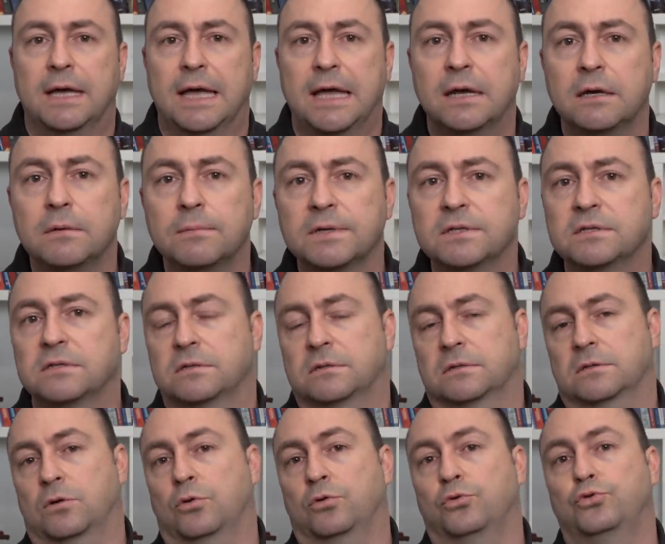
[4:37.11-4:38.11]

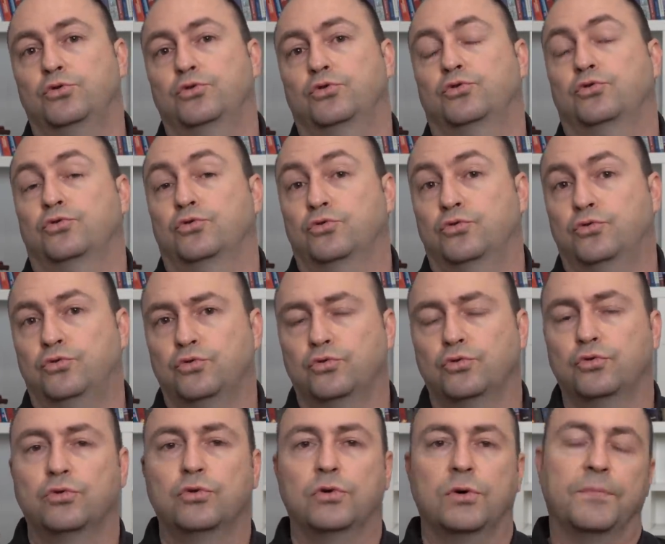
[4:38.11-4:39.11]
Airbus'un
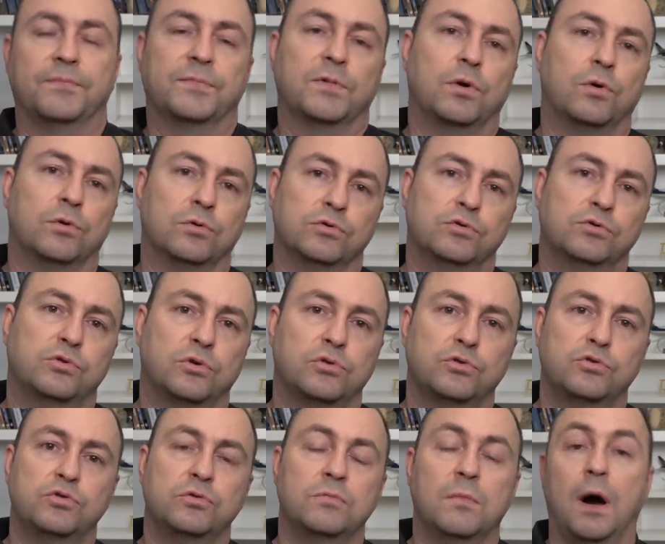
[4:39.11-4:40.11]
oluşturduğu
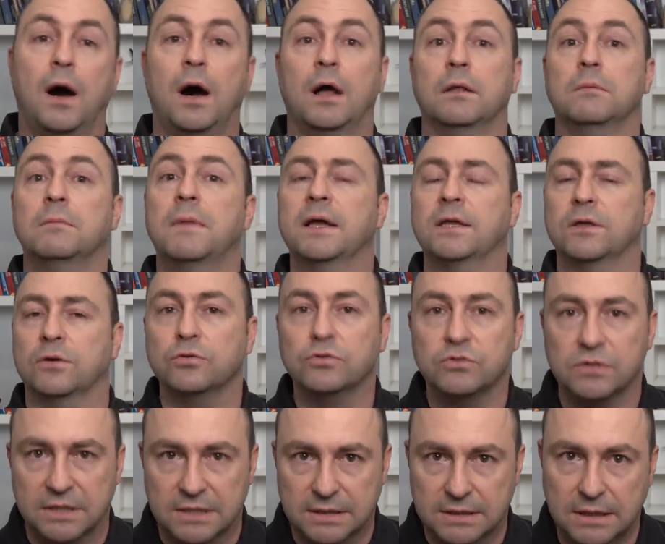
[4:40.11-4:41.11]
konsorsiyum Almanya
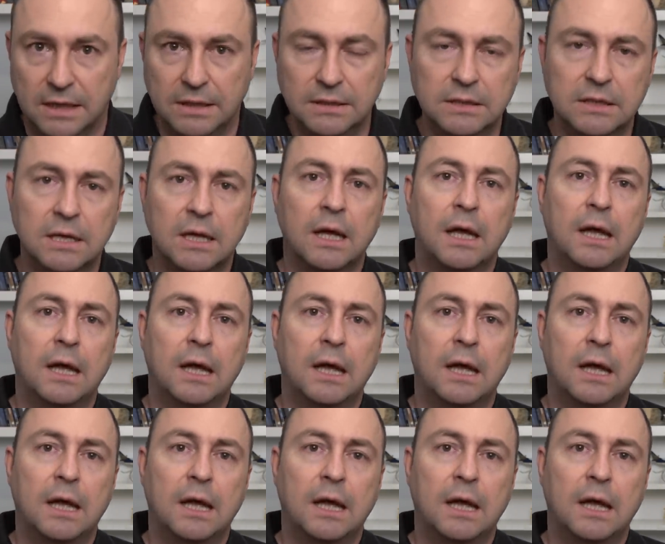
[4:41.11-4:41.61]
üzerinden,